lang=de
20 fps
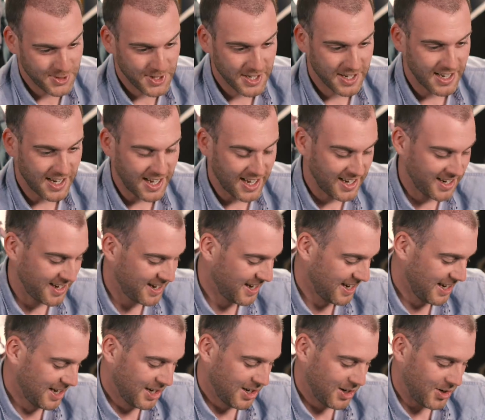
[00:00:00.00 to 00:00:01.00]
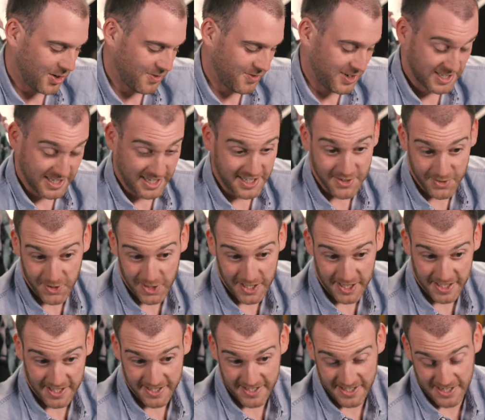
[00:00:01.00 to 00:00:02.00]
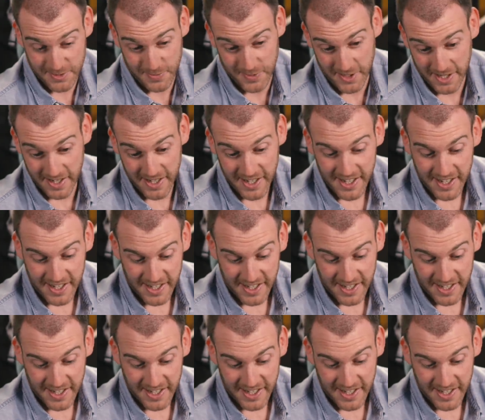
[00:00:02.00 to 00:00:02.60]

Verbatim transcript: für die Kleinen. Und was ganz wichtig ist, dass man